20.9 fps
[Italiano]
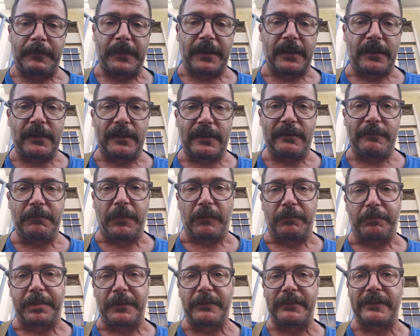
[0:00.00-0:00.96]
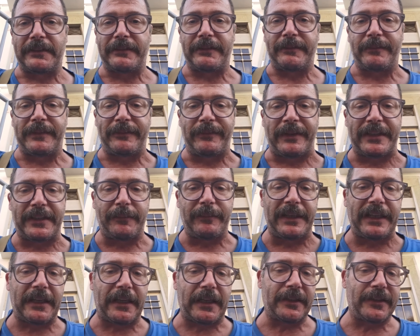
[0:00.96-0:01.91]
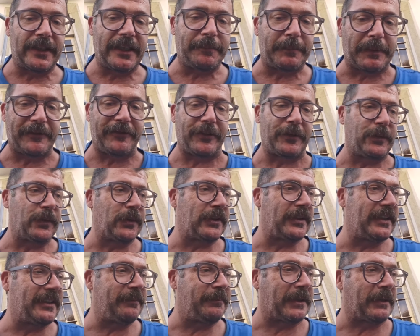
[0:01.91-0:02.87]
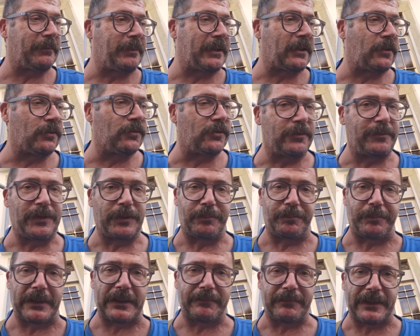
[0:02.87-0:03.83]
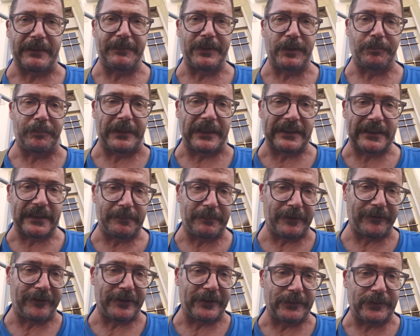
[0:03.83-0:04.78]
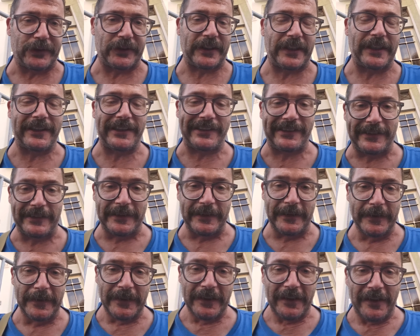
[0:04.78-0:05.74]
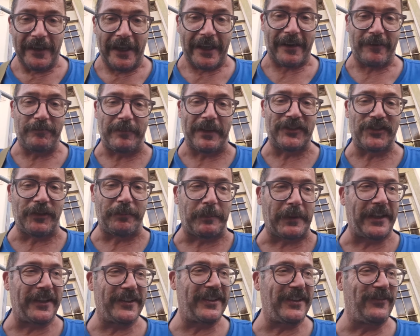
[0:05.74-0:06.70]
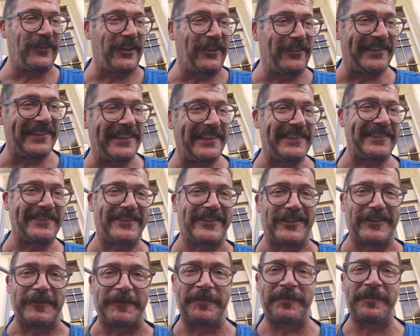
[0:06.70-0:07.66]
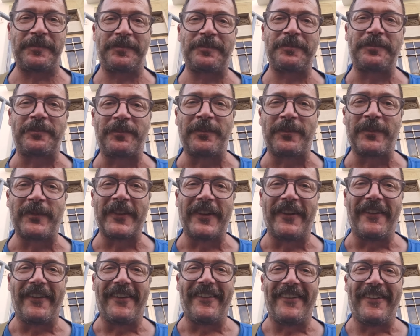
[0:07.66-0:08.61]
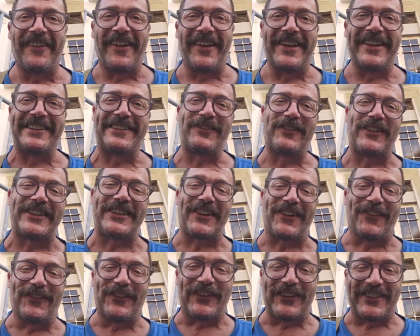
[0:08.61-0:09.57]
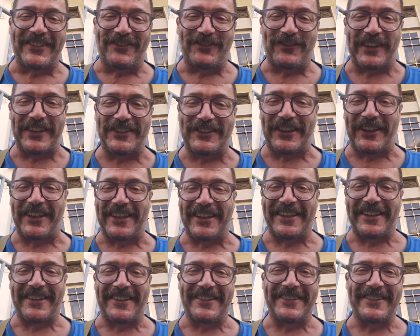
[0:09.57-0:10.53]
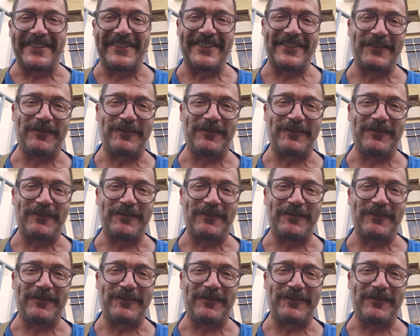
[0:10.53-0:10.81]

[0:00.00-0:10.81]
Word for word: eh, eh bon, mettimi una candela per favore per, per, conto mio, per, per mio padre per favore Anche, era un mangiapreti ma lo stesso io sono mangia comune mangia